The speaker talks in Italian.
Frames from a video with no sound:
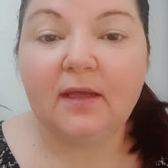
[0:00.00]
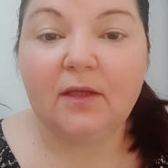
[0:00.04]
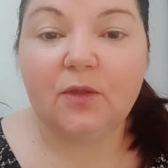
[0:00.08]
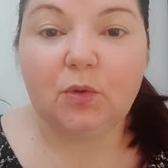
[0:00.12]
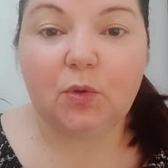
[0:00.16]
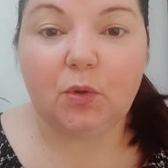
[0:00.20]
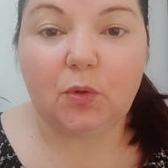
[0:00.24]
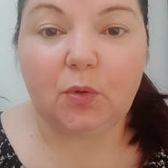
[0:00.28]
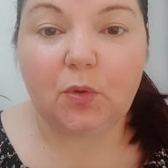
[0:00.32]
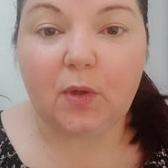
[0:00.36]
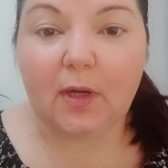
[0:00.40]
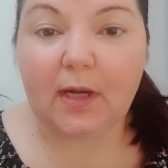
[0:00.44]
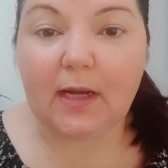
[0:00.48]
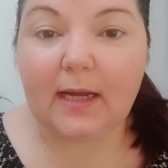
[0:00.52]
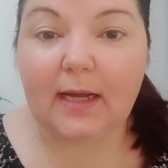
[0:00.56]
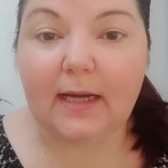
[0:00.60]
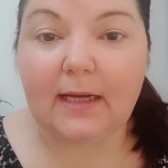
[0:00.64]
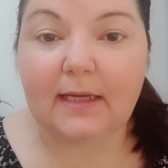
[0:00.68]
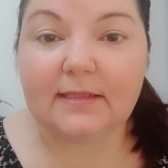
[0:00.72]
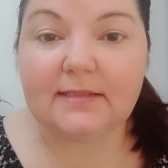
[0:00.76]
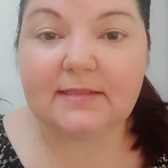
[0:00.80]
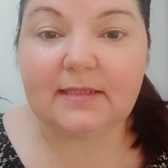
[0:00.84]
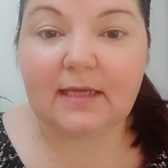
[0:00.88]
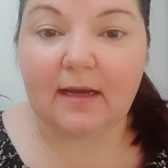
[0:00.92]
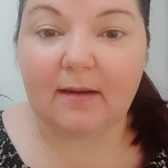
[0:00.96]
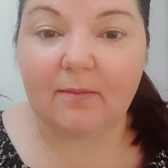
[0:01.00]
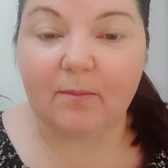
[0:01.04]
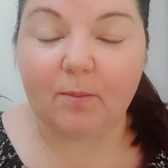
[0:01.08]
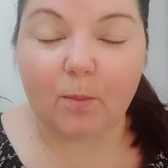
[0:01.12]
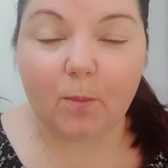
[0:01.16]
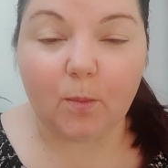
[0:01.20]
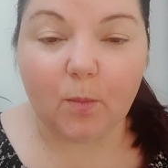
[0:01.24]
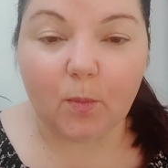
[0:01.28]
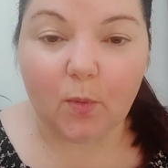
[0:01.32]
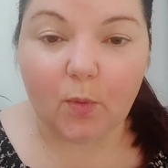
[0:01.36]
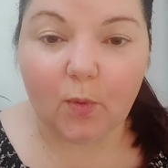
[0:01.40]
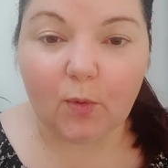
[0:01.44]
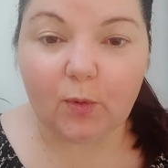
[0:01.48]
torno a casa
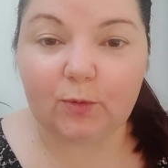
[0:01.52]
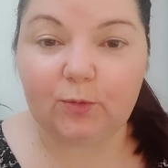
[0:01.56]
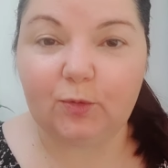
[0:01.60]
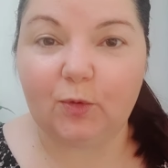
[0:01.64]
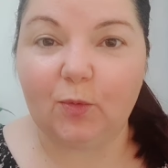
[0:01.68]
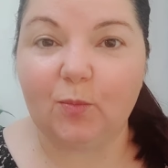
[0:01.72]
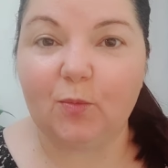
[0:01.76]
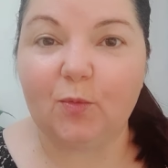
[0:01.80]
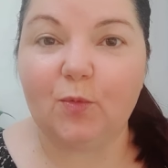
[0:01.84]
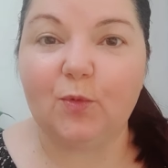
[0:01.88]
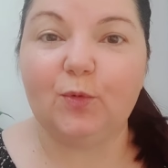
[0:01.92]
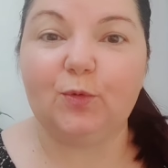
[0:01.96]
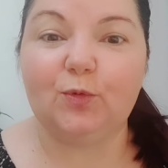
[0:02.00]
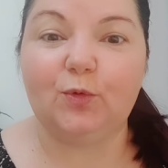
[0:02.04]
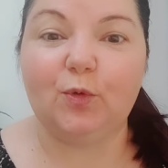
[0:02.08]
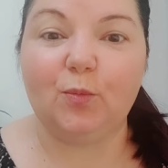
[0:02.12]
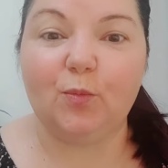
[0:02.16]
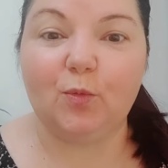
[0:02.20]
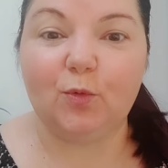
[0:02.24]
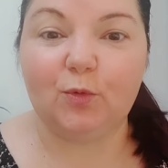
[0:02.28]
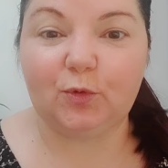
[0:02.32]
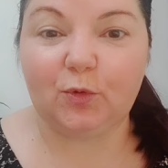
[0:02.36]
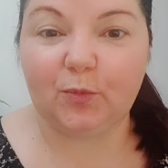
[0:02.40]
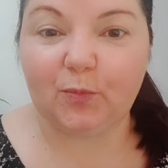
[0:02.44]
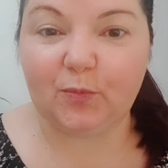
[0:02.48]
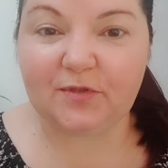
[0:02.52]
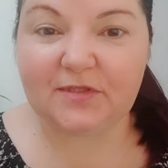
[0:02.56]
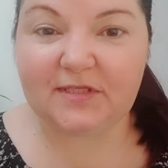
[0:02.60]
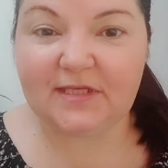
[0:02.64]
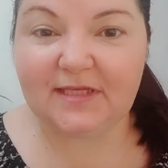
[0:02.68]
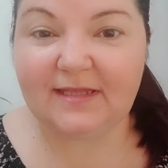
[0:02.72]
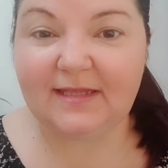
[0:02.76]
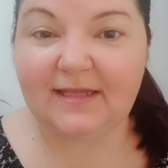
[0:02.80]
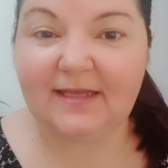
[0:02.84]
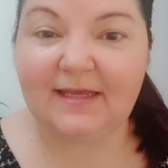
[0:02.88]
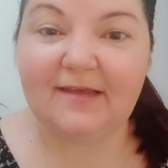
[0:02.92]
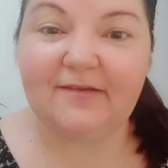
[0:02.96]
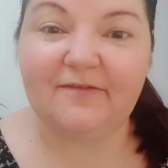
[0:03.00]
molto molto molto
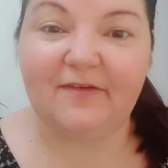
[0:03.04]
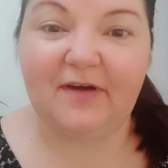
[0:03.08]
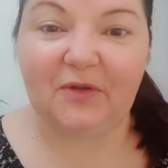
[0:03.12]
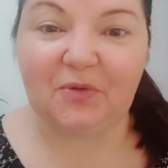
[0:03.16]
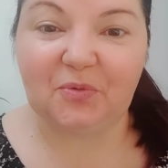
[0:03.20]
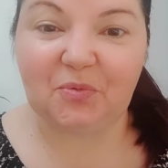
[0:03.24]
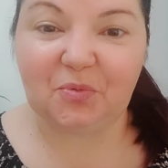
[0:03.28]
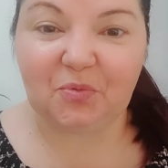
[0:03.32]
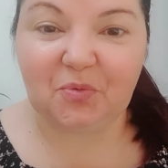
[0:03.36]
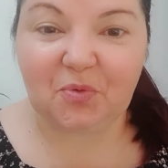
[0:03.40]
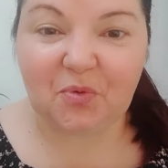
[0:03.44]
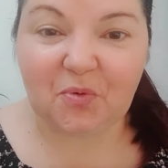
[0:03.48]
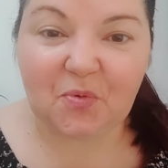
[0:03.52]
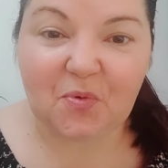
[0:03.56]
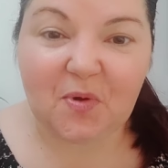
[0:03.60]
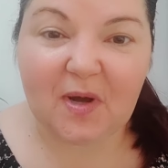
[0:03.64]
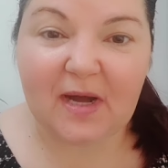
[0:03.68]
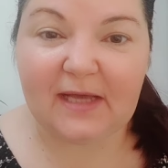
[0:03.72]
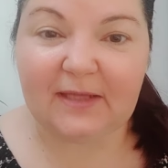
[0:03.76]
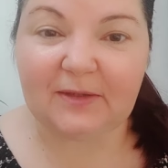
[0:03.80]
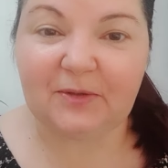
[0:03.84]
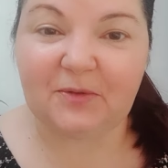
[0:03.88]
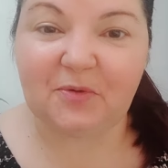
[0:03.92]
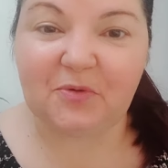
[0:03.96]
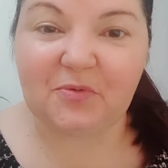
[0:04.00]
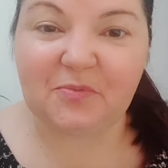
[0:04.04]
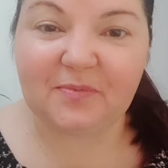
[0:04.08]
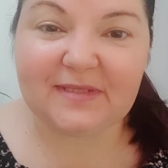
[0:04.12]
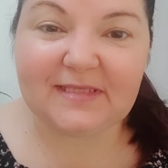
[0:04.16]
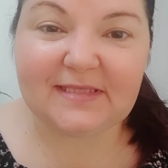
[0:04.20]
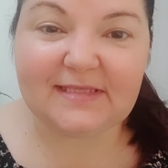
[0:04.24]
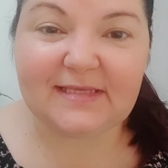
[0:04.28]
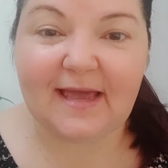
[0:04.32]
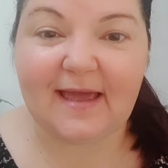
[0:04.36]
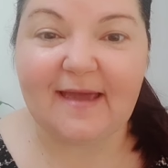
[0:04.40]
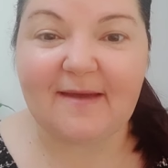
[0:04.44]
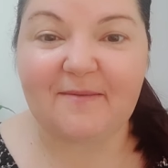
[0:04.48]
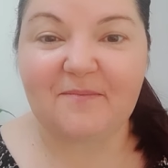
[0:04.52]
positiva tutto quanto come
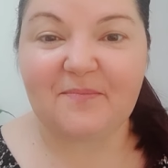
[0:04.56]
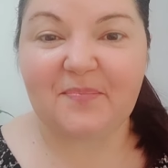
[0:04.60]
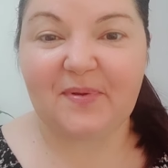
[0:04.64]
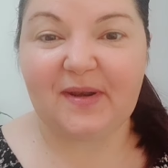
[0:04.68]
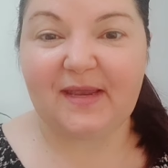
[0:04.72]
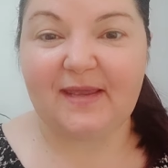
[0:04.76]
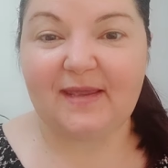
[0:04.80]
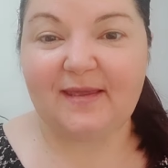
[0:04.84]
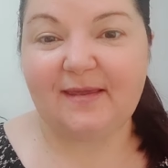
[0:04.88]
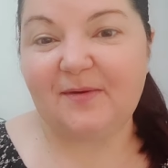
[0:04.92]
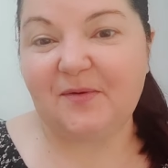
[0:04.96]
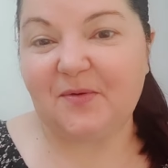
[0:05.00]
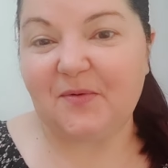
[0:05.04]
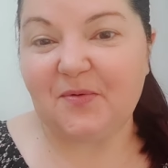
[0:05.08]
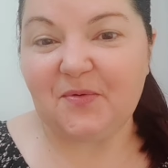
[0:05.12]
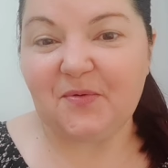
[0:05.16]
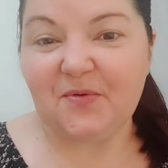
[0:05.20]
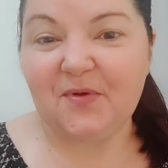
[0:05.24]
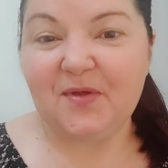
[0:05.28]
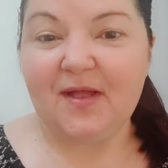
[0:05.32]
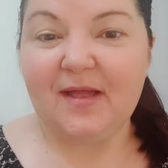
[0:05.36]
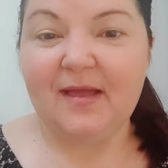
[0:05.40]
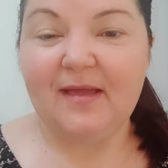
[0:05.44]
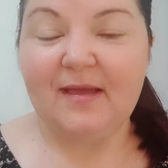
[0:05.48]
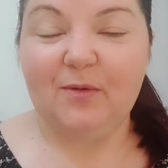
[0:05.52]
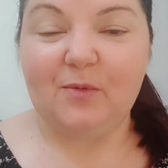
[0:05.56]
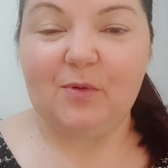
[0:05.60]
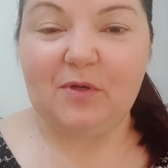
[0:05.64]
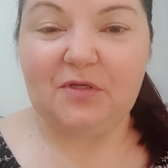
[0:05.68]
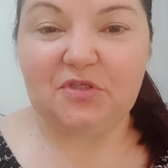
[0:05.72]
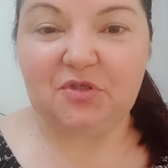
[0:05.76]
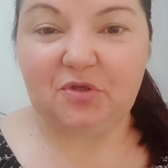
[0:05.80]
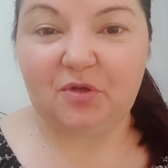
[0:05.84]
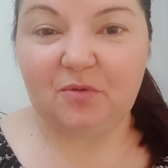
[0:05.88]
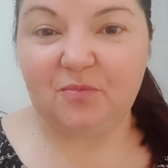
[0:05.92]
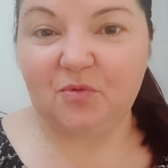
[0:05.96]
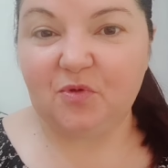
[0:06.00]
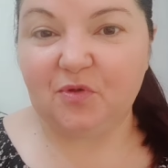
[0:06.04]
sempre io
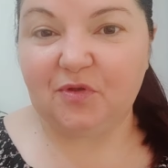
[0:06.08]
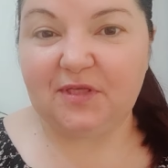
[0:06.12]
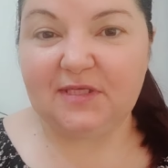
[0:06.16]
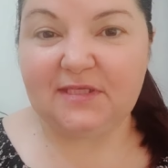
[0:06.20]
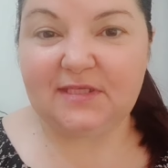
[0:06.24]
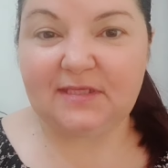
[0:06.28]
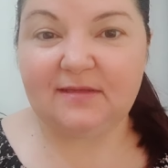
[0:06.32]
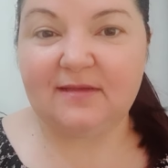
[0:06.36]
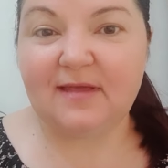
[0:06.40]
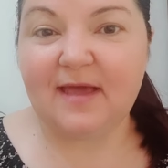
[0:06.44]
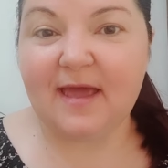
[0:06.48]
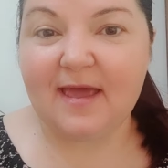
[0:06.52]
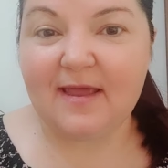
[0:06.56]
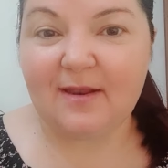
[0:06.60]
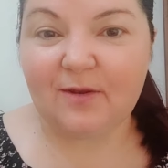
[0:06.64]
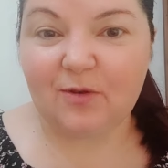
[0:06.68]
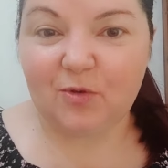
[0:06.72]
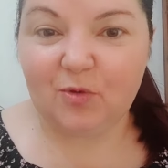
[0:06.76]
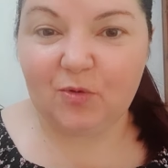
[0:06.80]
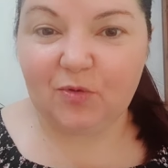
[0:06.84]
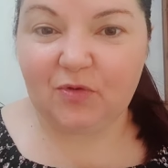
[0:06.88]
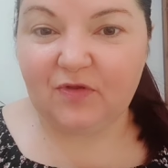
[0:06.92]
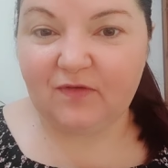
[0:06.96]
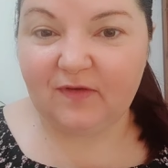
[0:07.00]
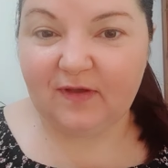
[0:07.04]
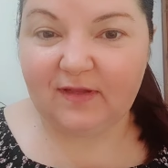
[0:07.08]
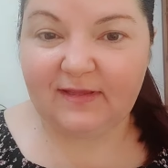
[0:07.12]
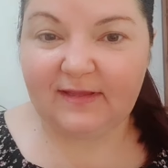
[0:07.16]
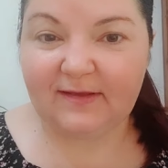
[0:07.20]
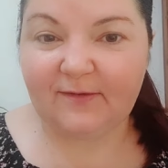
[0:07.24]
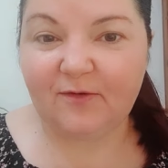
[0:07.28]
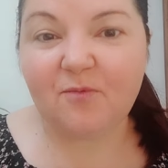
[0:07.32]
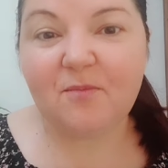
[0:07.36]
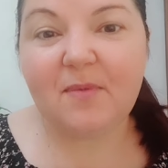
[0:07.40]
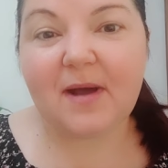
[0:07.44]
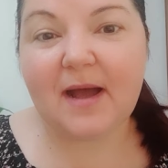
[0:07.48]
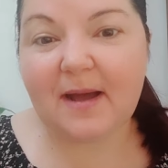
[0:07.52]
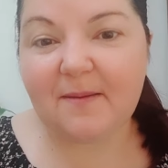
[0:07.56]
questo è il mio desiderio io
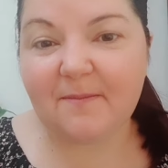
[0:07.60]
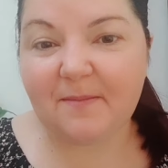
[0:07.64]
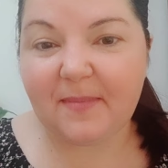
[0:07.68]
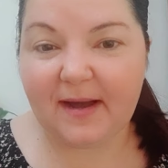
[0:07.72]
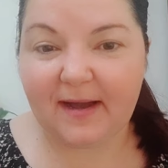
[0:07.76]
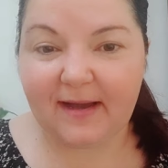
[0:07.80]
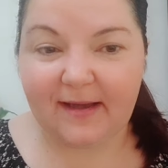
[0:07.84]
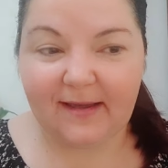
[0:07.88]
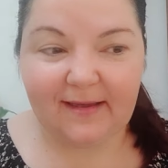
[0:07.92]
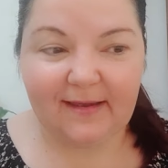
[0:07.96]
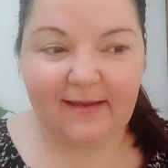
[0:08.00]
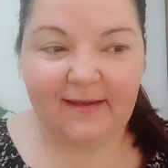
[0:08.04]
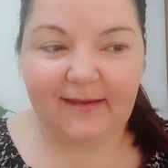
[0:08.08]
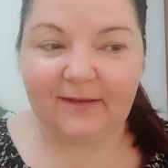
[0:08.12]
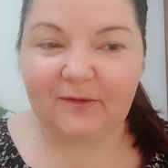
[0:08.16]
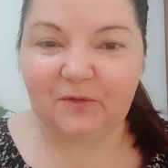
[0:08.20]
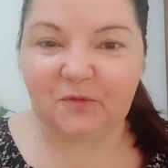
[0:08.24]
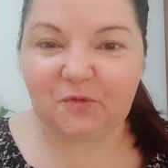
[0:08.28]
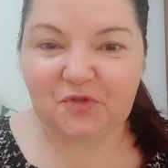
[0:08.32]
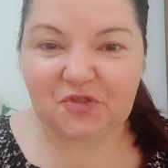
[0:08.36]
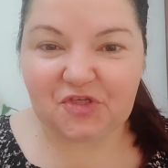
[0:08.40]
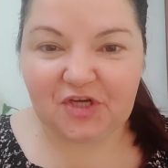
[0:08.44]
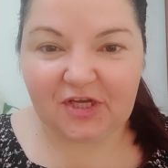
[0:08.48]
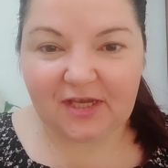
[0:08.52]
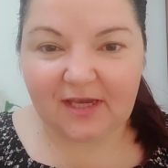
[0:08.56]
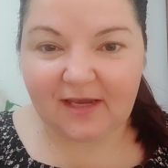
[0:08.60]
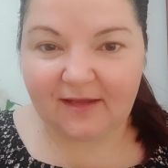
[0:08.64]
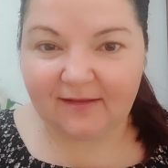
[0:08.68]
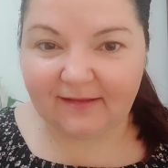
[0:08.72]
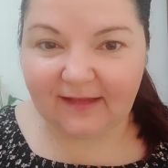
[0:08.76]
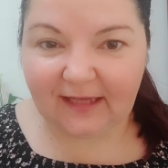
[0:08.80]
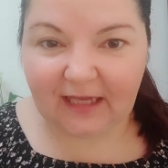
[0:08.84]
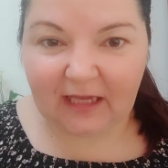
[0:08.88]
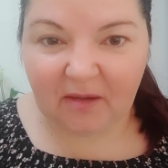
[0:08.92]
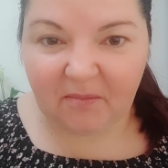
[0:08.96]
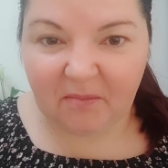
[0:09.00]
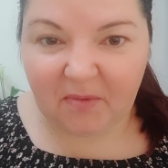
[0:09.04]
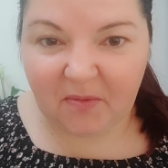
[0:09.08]
diventerò mamma e non c'è
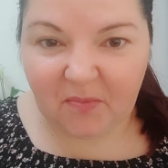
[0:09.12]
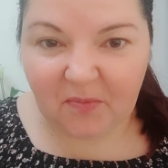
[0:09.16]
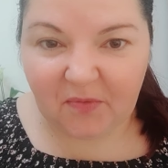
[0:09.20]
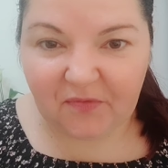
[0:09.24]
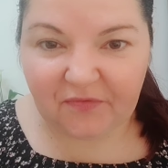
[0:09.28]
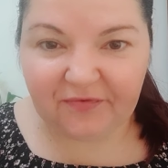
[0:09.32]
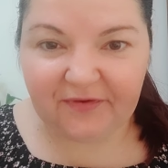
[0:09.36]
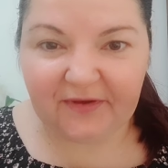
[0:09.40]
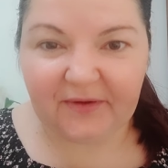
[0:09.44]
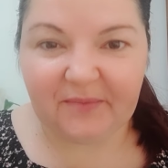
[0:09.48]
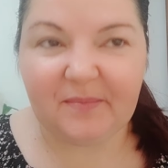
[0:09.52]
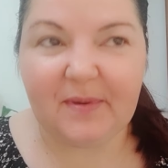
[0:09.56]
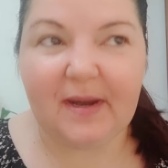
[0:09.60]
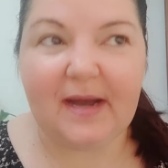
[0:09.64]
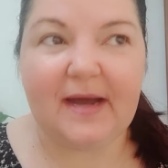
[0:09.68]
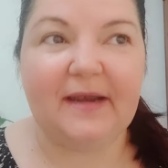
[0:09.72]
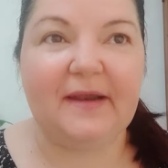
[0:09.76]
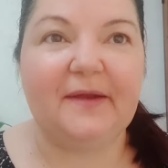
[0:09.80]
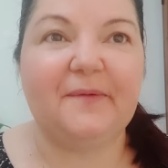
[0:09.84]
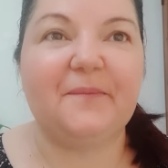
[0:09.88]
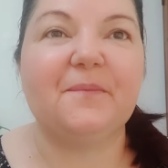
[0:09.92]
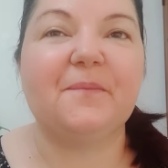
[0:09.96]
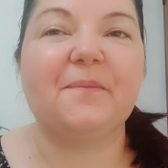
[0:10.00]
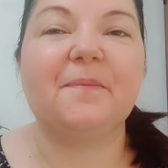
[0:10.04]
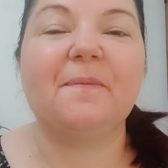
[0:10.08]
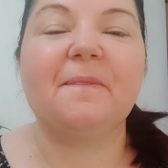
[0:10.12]
niente che mi può fermare